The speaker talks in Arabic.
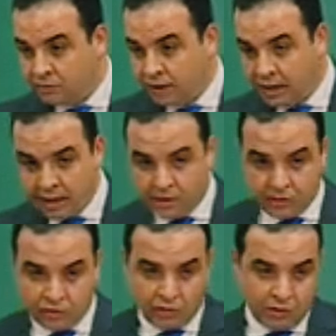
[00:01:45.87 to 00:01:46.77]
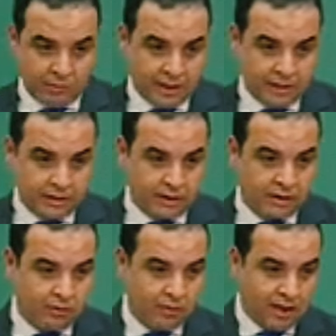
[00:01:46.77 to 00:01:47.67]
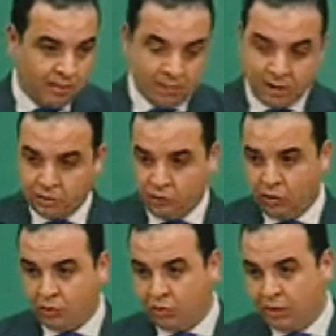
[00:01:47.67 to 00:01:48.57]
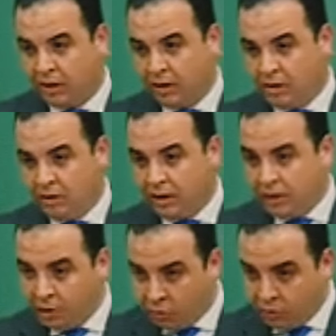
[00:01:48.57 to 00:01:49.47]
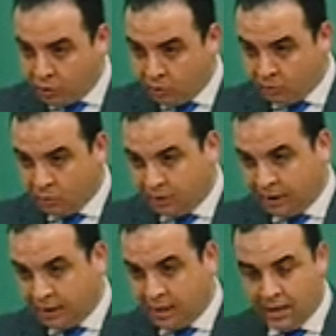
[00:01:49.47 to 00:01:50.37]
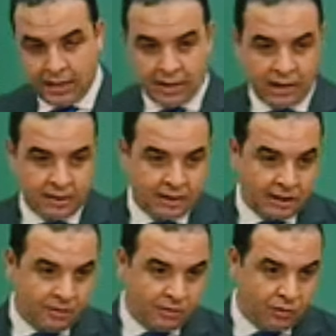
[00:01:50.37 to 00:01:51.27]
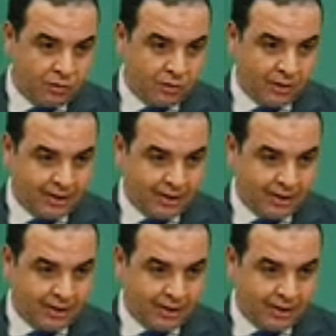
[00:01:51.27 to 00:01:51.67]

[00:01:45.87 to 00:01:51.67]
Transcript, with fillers: خارج صندوق المقاصة وتحملته الحكومة احنا اليوم اليوم الوضعية الحالية رحنا تقريبا في حدود واحد